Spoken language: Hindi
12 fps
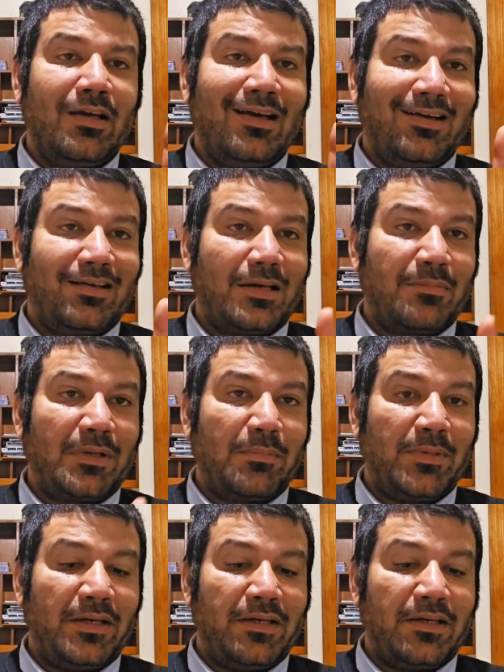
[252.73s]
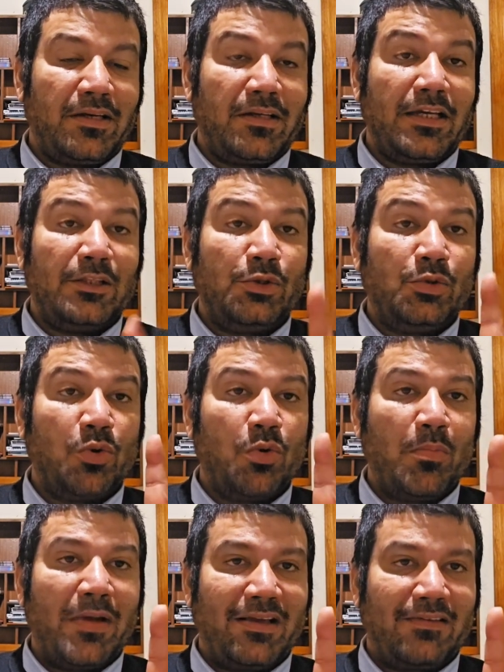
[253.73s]
अगर आपने पे करनी है दो
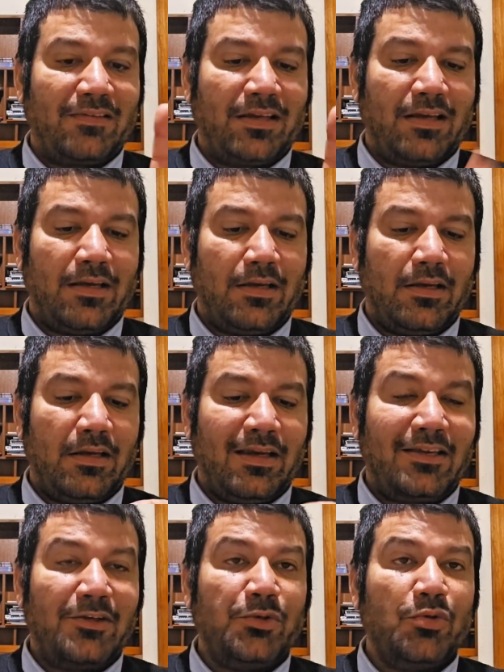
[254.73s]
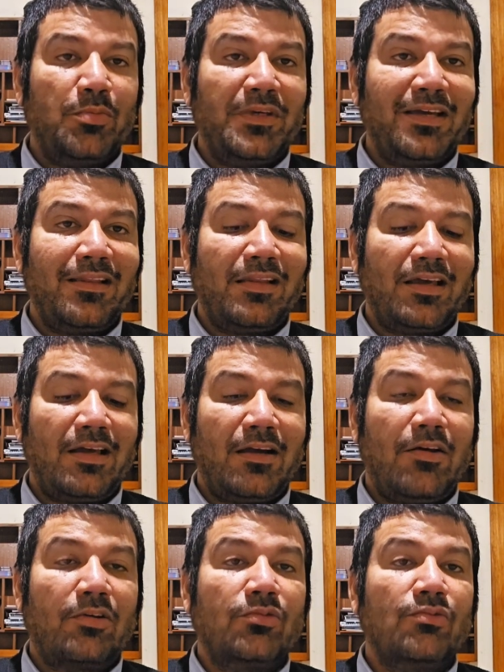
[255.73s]
बैंक्स हैं एक यू है
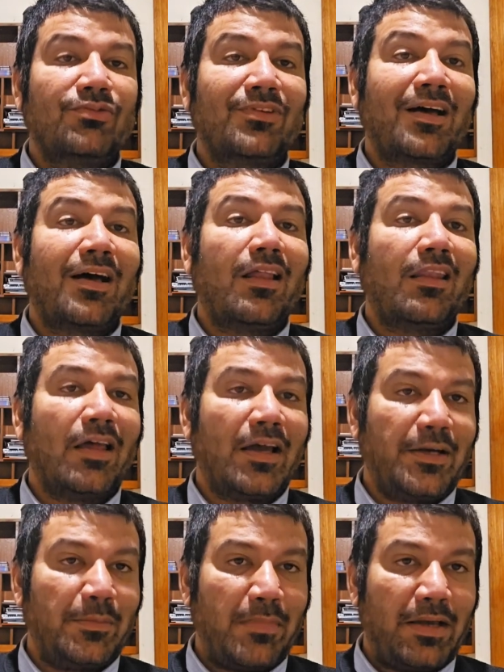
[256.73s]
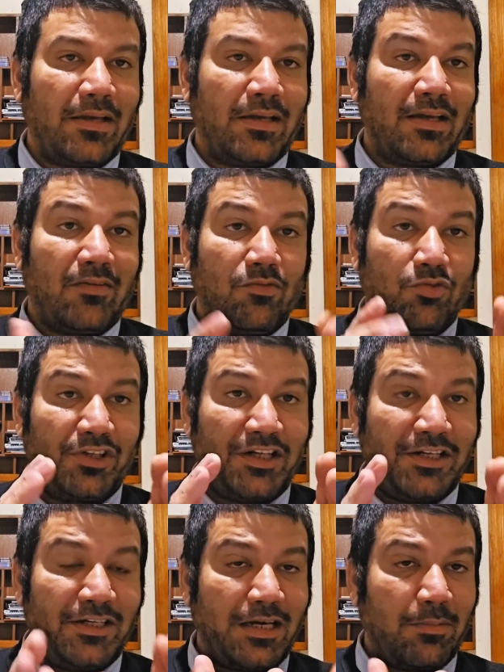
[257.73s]
और दूसरा अलाइड बैंक है वो
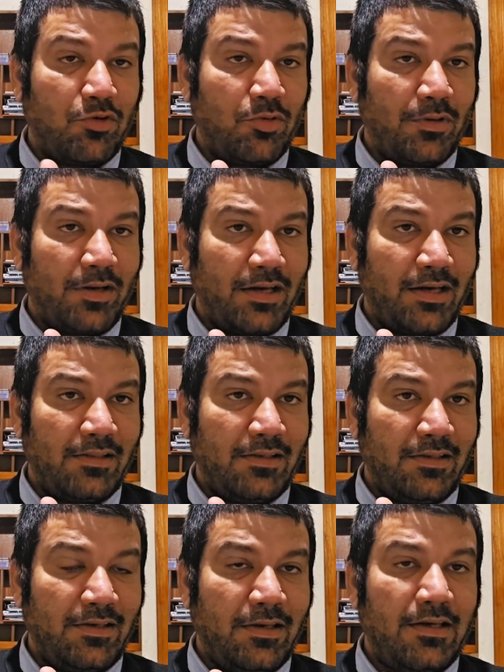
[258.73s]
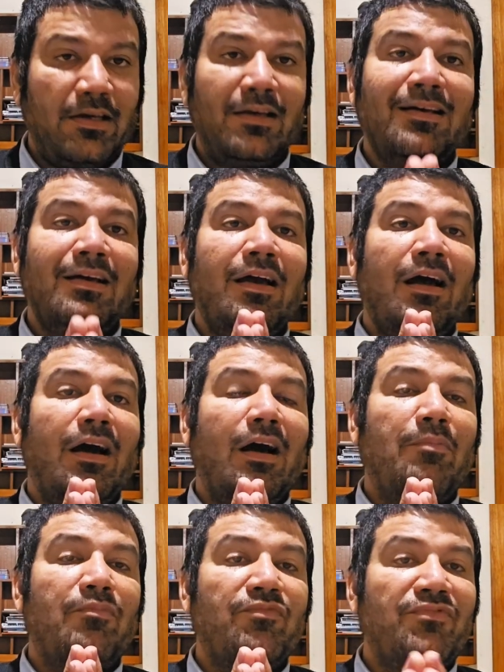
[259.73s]
टी आपको बना के दे देंगे
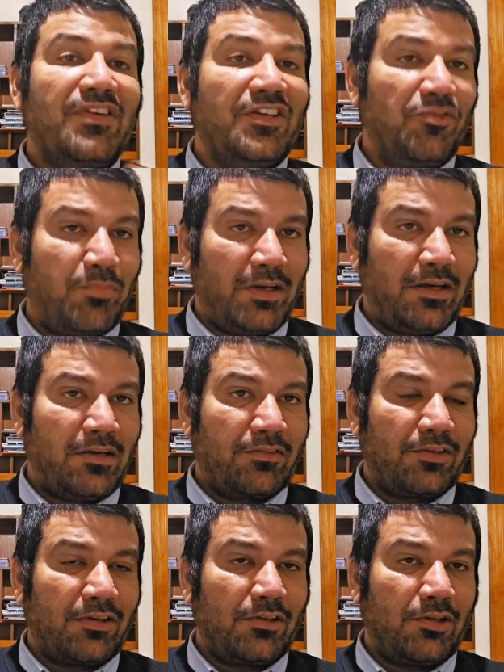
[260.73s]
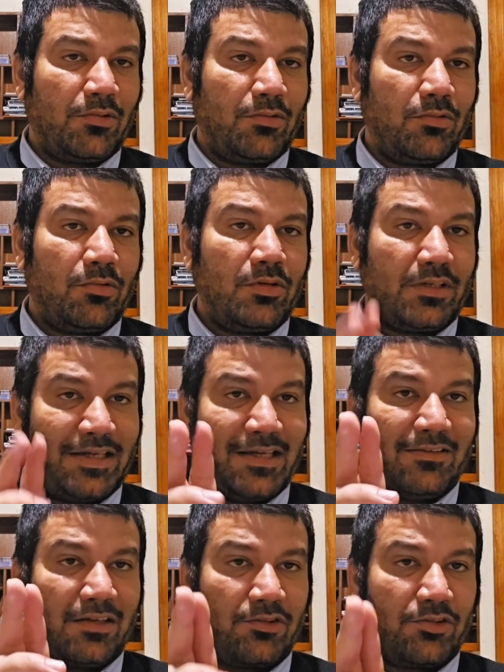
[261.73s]
आप फीस पे कर सकते हो ये
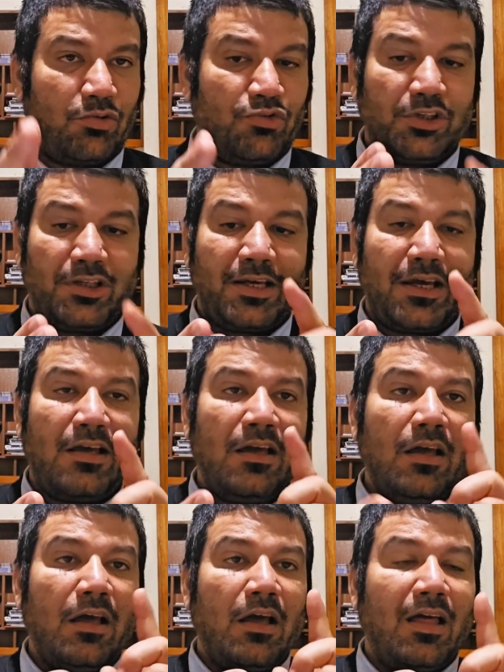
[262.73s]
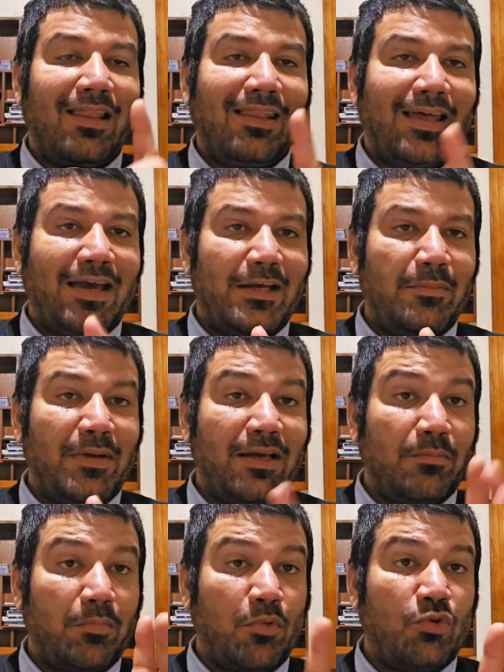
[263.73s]
इसका सोलूशन है अलाइड
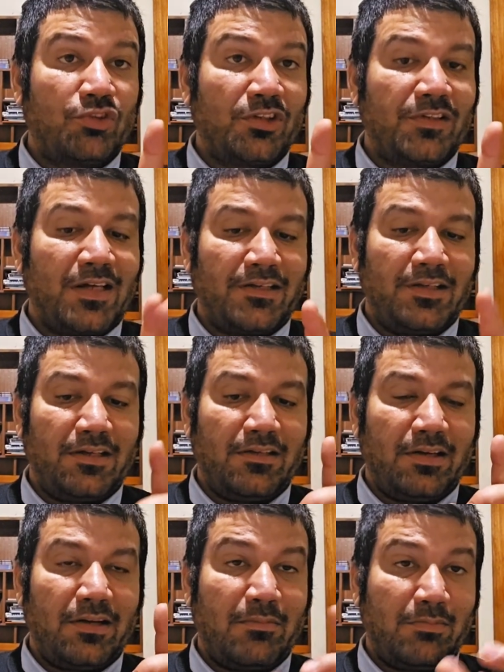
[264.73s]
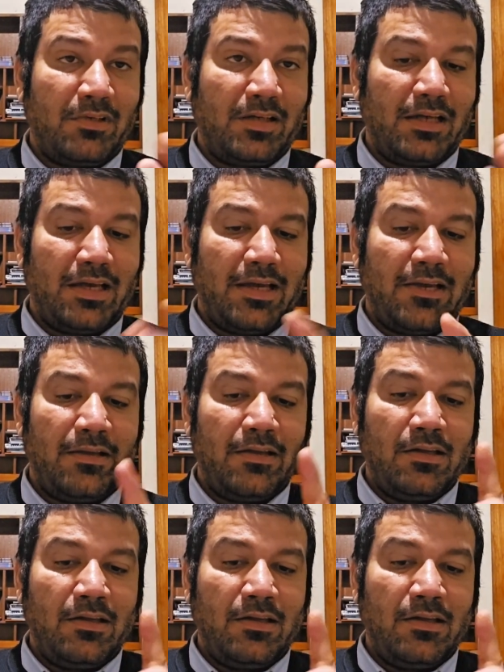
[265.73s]
बैंक मोस्ट अथेंटिक ये हैं